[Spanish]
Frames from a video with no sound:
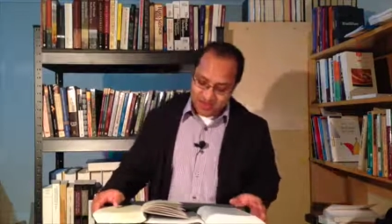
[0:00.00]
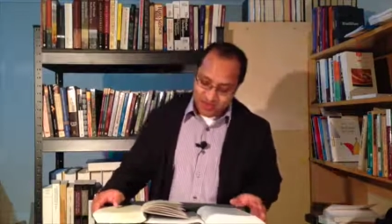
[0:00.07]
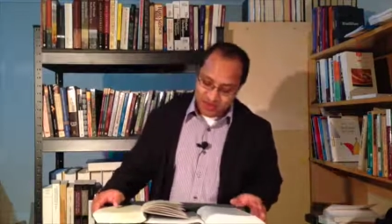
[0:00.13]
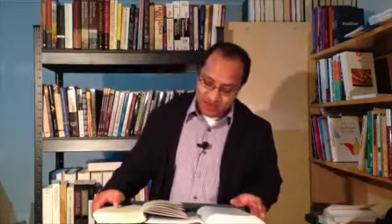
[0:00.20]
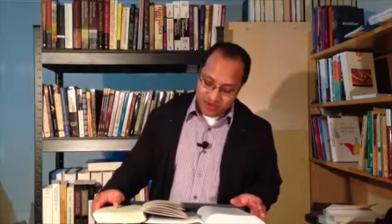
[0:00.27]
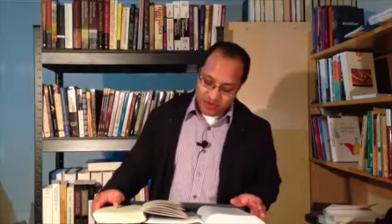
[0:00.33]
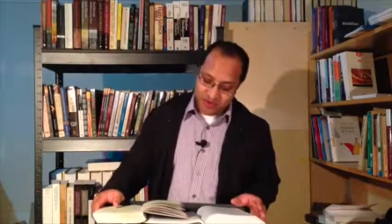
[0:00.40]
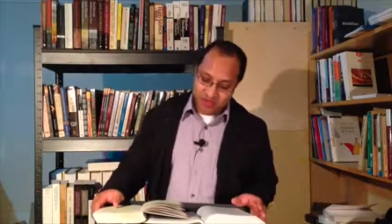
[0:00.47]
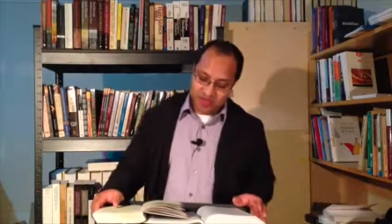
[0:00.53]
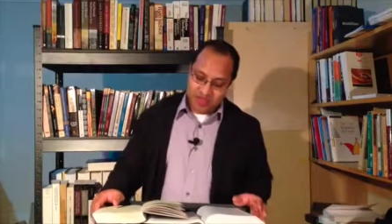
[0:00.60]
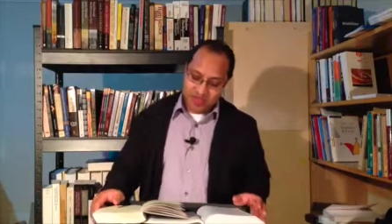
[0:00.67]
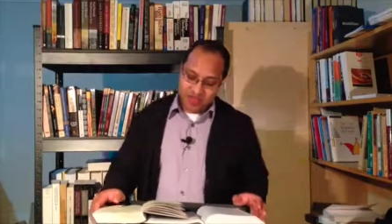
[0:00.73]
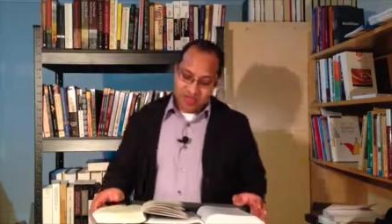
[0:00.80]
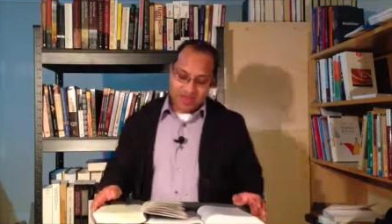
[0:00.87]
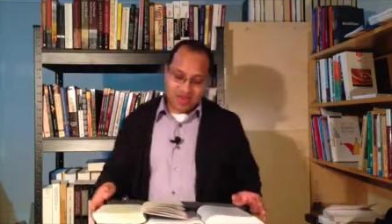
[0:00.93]
Bueno,
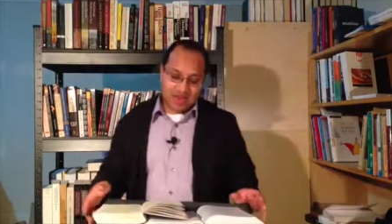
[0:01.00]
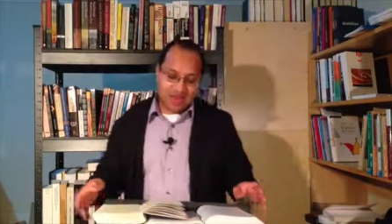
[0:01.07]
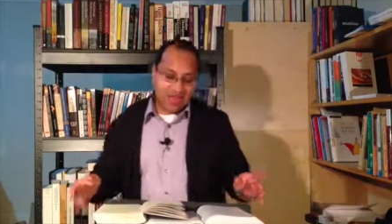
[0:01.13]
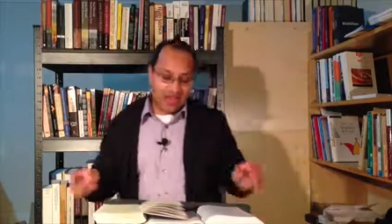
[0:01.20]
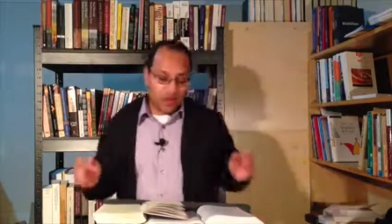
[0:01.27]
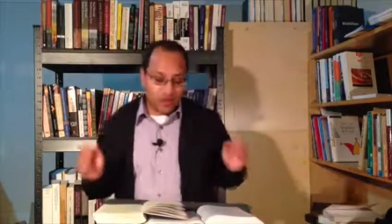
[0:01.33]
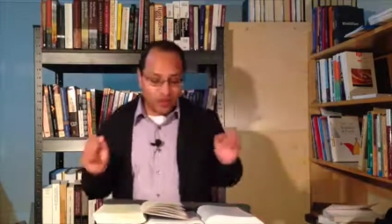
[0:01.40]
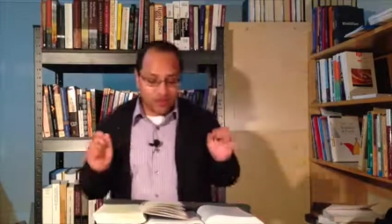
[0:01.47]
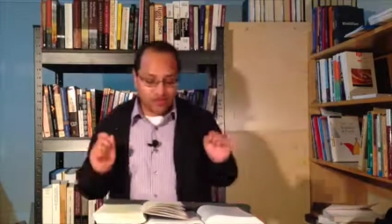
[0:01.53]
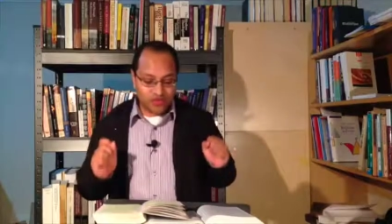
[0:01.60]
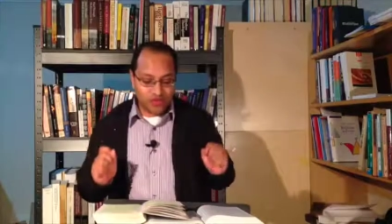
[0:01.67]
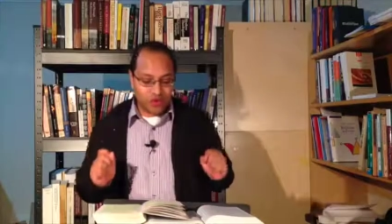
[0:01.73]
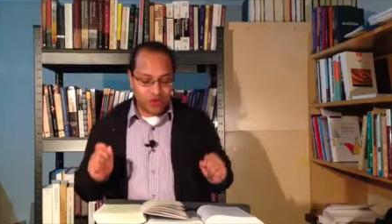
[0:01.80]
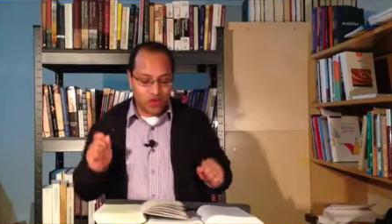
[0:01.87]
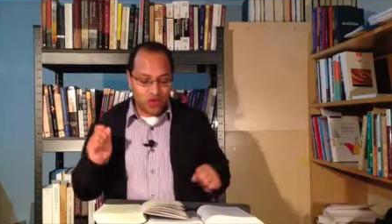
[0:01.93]
la
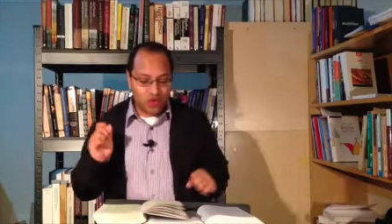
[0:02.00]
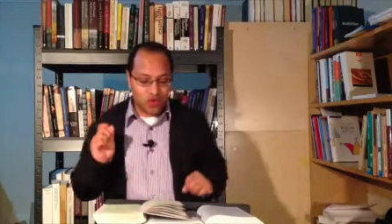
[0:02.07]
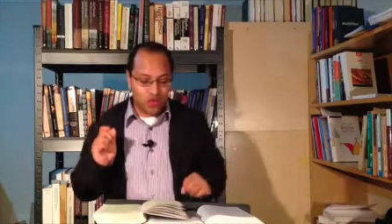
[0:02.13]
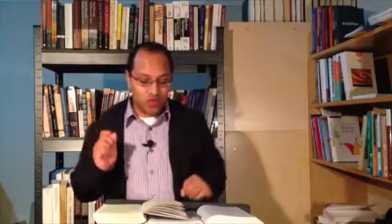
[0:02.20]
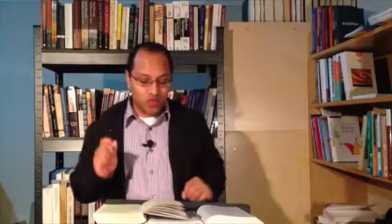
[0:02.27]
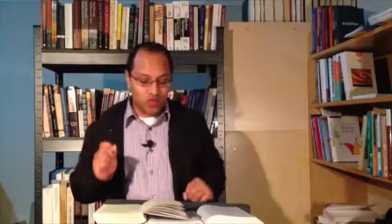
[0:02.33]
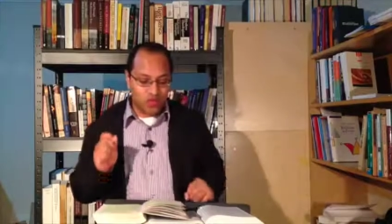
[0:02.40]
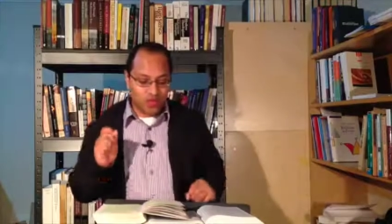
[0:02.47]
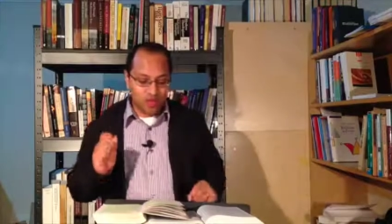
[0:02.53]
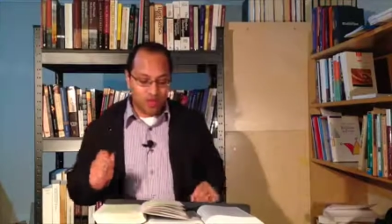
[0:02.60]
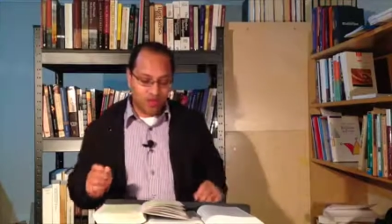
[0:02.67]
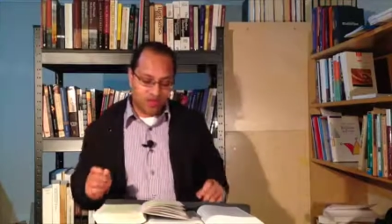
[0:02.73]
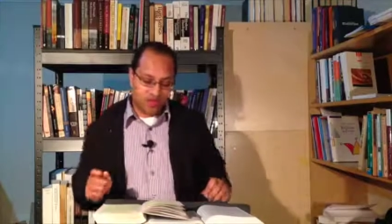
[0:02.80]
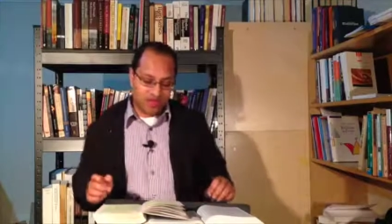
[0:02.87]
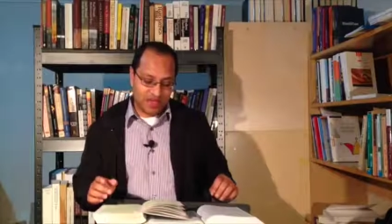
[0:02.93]
objeción número
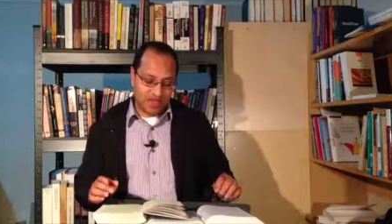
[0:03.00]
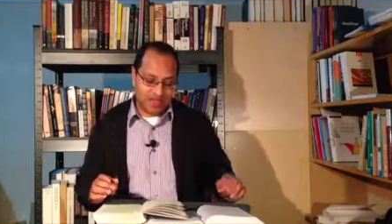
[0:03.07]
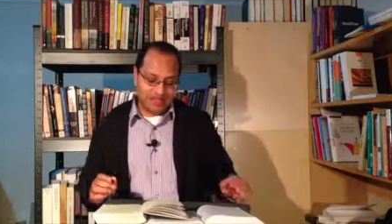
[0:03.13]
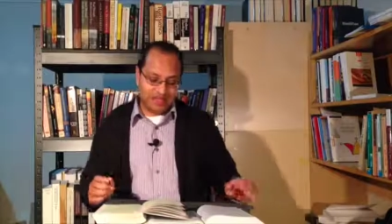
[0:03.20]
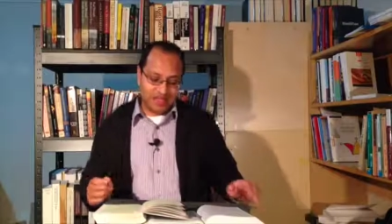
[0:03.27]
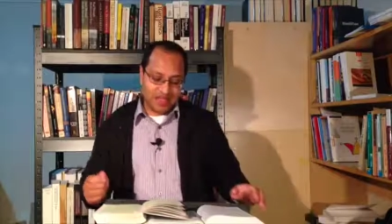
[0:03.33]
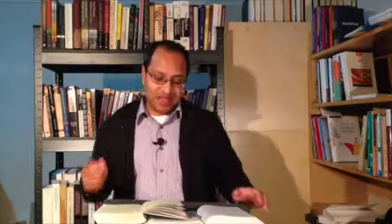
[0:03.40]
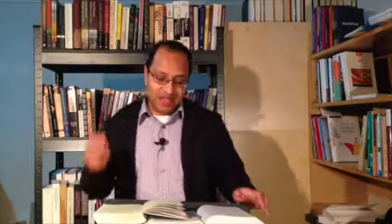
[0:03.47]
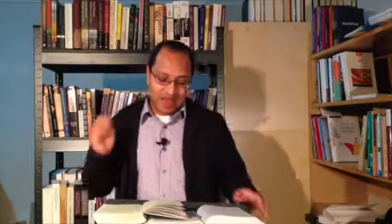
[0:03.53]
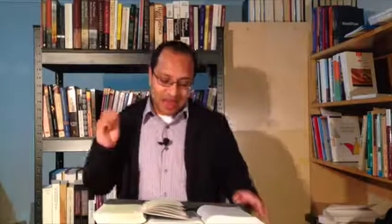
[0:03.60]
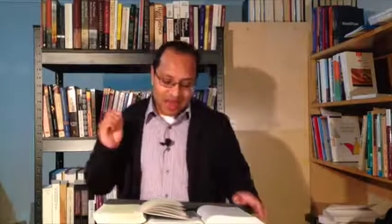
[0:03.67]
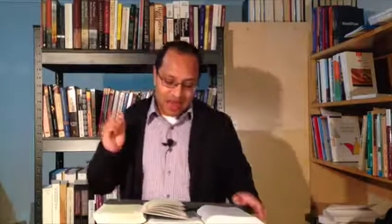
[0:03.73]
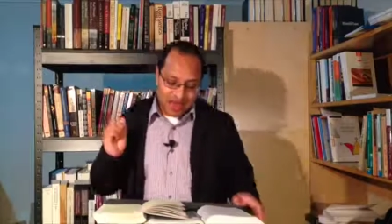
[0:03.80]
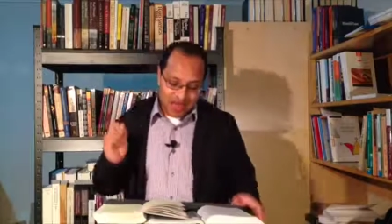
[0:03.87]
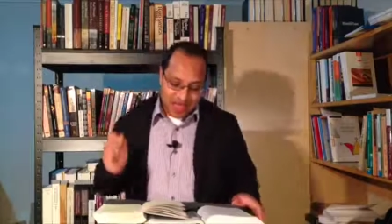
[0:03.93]
9 es
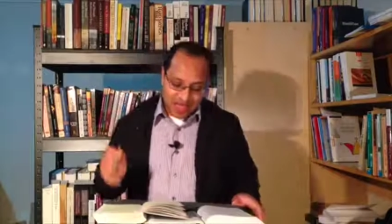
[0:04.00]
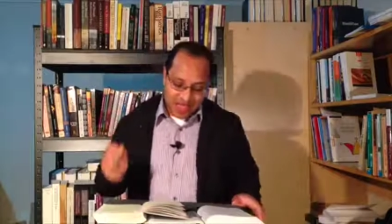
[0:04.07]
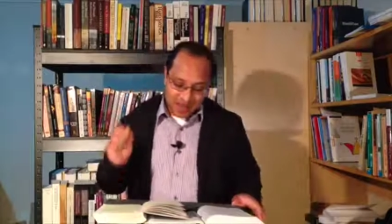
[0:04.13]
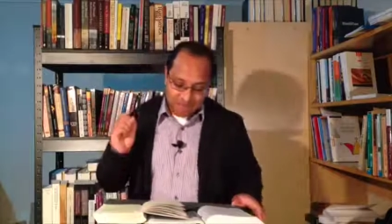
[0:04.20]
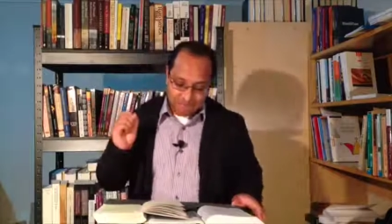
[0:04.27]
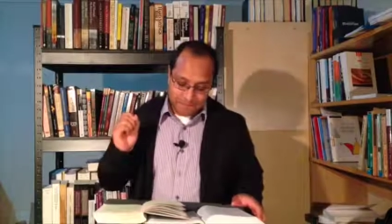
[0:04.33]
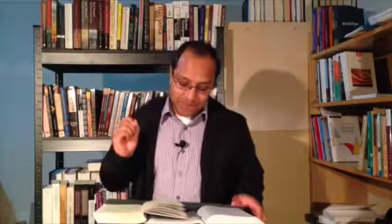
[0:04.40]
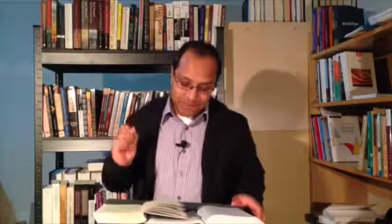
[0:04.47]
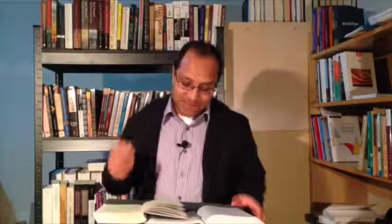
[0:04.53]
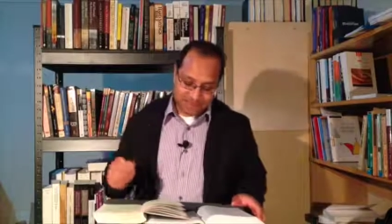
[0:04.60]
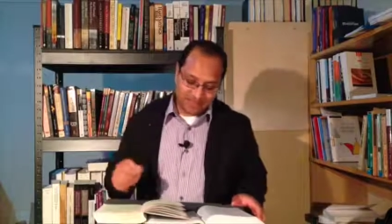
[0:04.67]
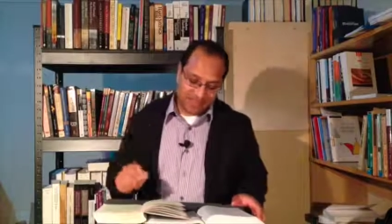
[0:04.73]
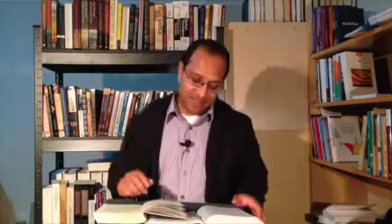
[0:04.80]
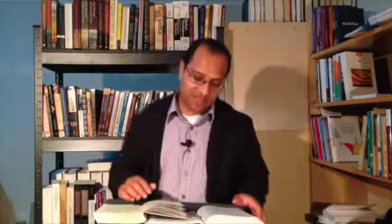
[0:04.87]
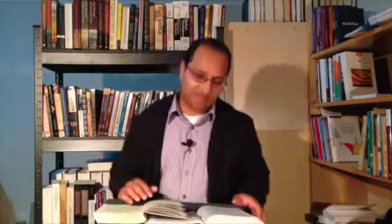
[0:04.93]
la
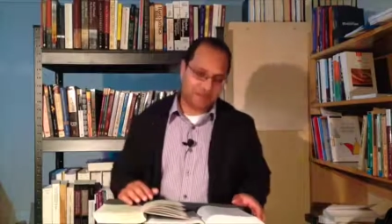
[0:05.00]
pereza.